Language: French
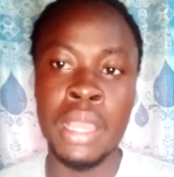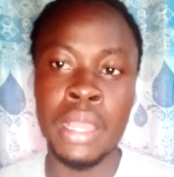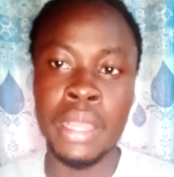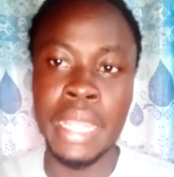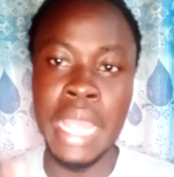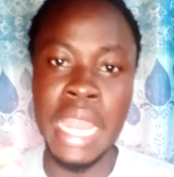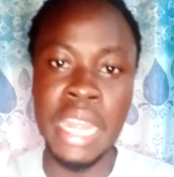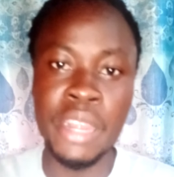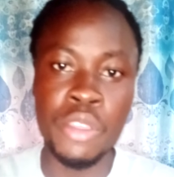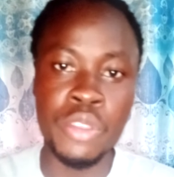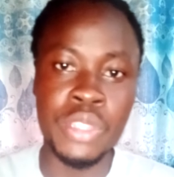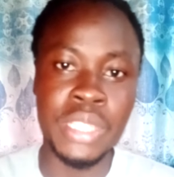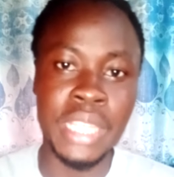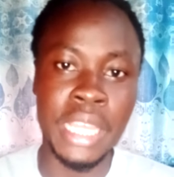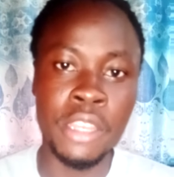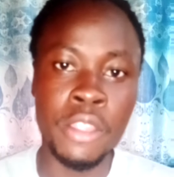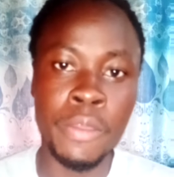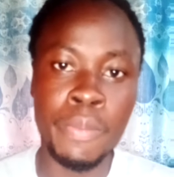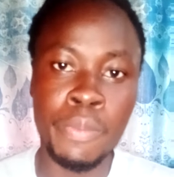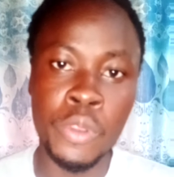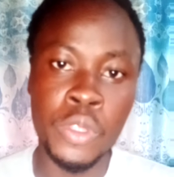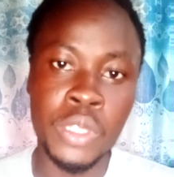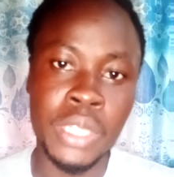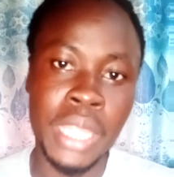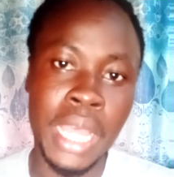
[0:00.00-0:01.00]
quelques années
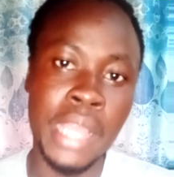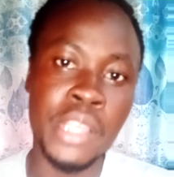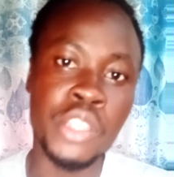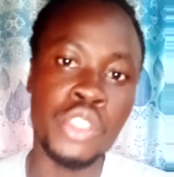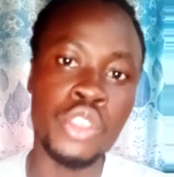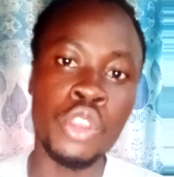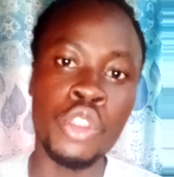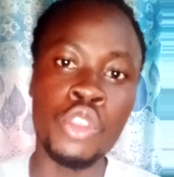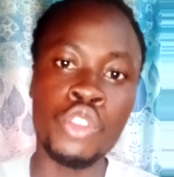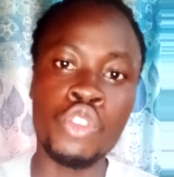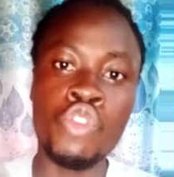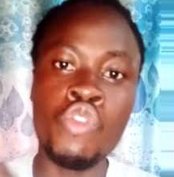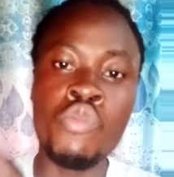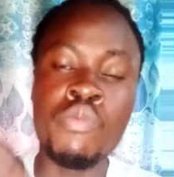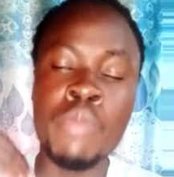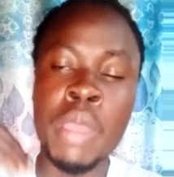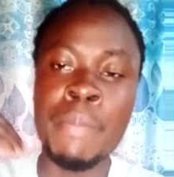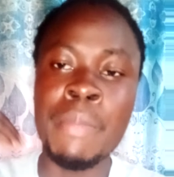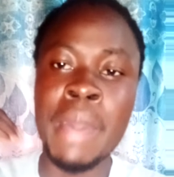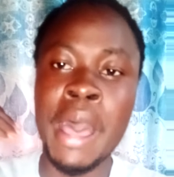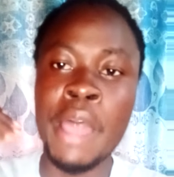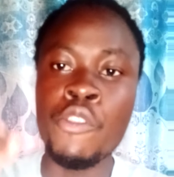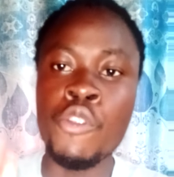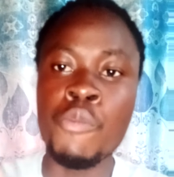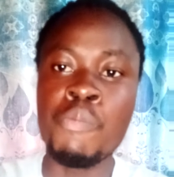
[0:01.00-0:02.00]
plus tard, il se retrouve
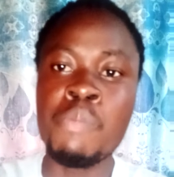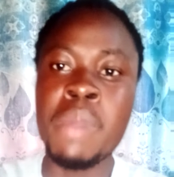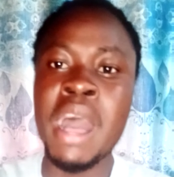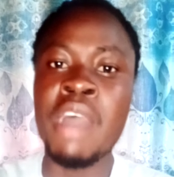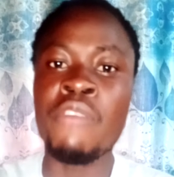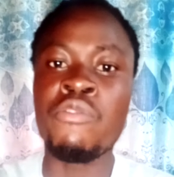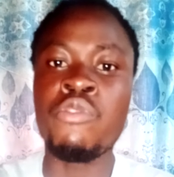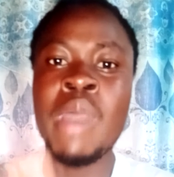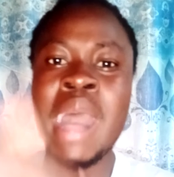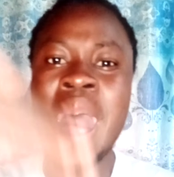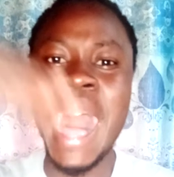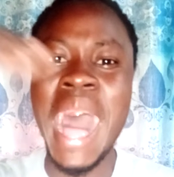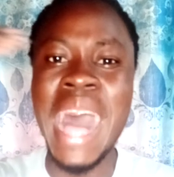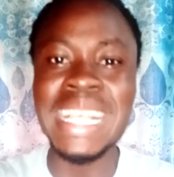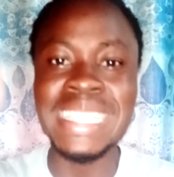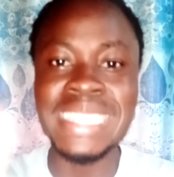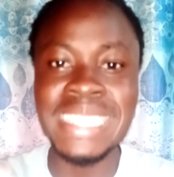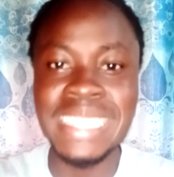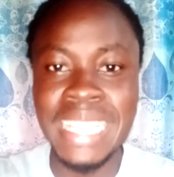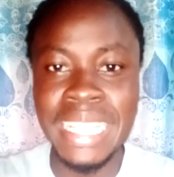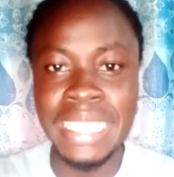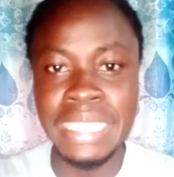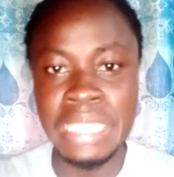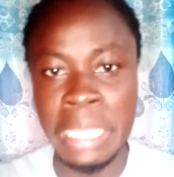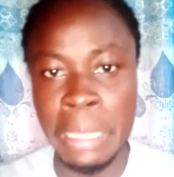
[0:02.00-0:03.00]
même à ne pas avoir
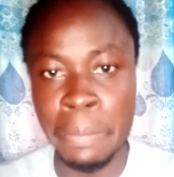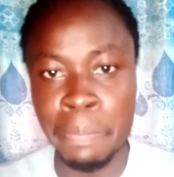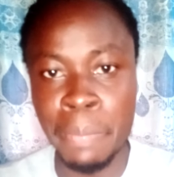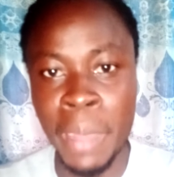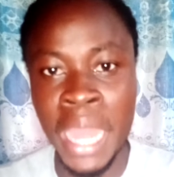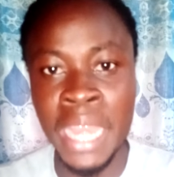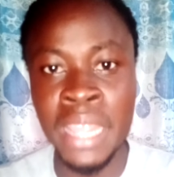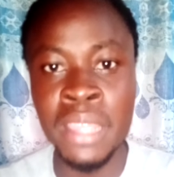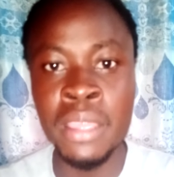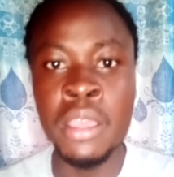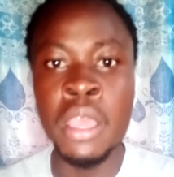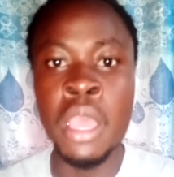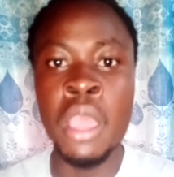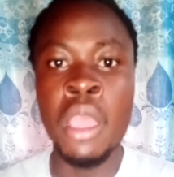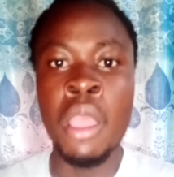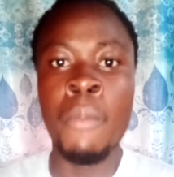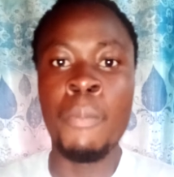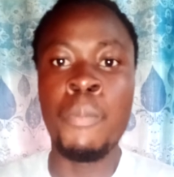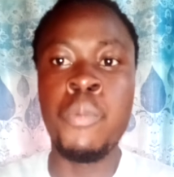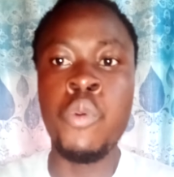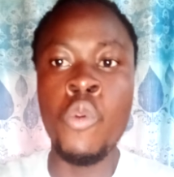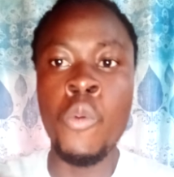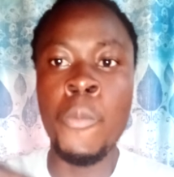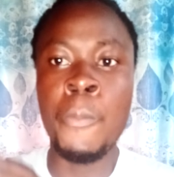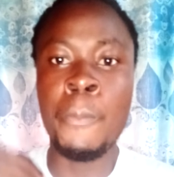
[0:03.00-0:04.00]
assez d'épargne
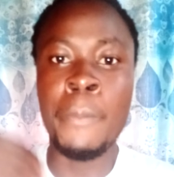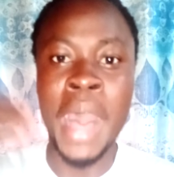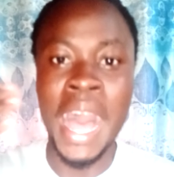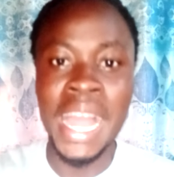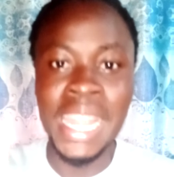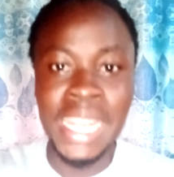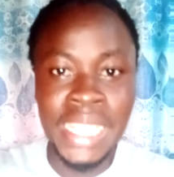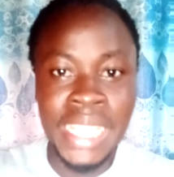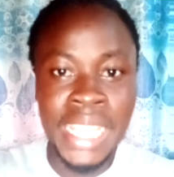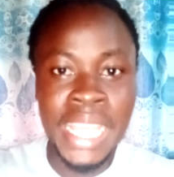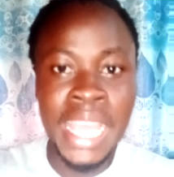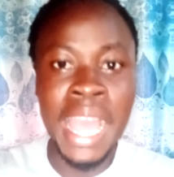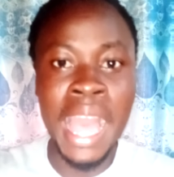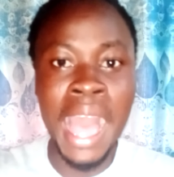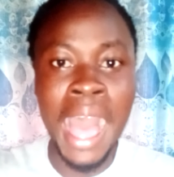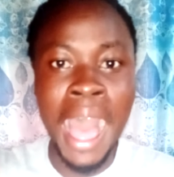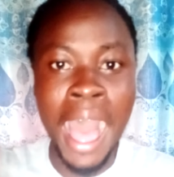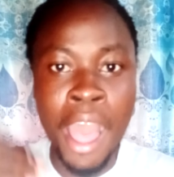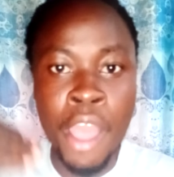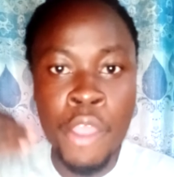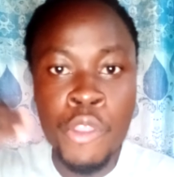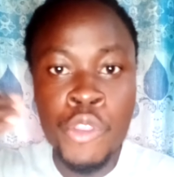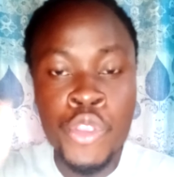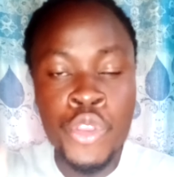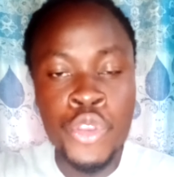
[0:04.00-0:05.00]
pour pallier
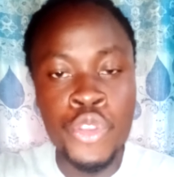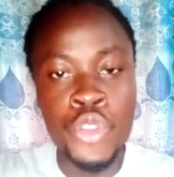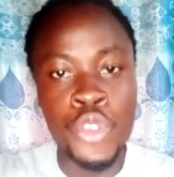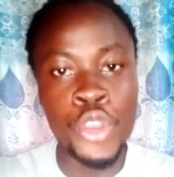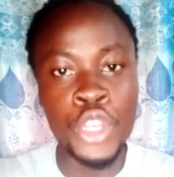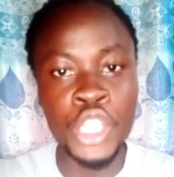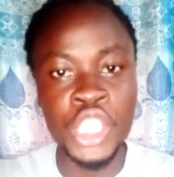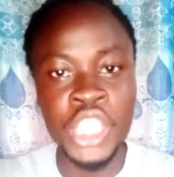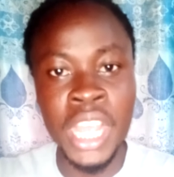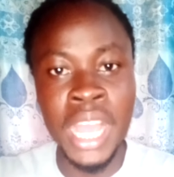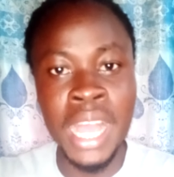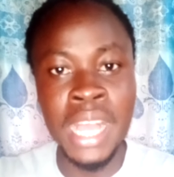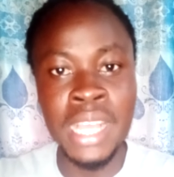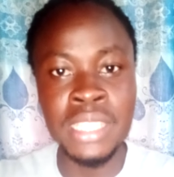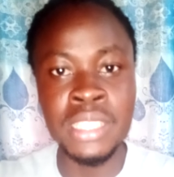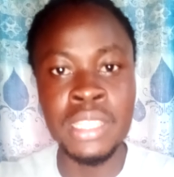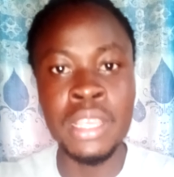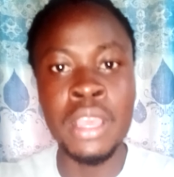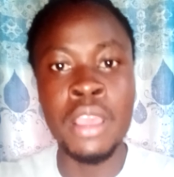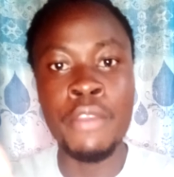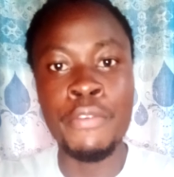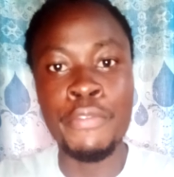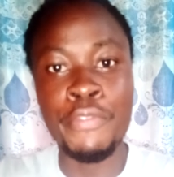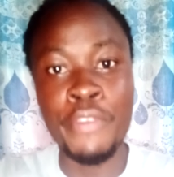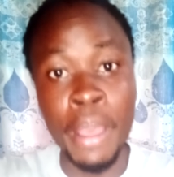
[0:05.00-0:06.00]
à une urgence
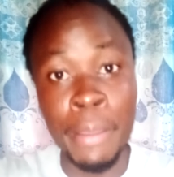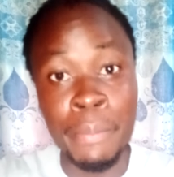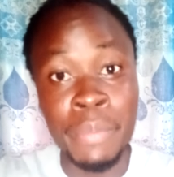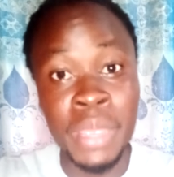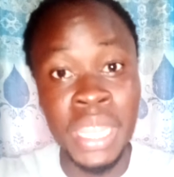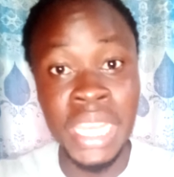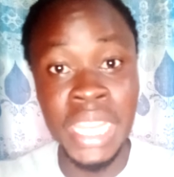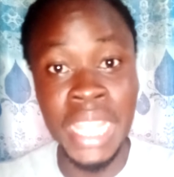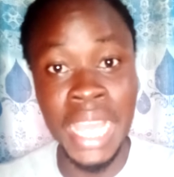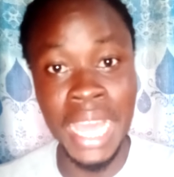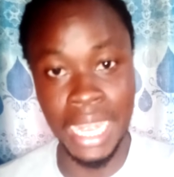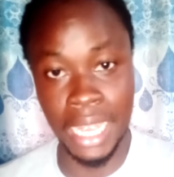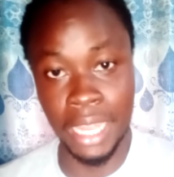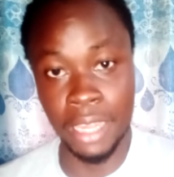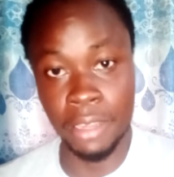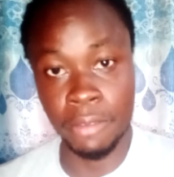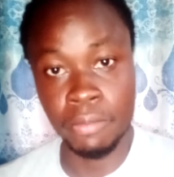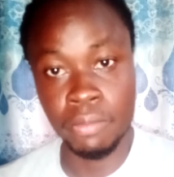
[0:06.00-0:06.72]
familiale.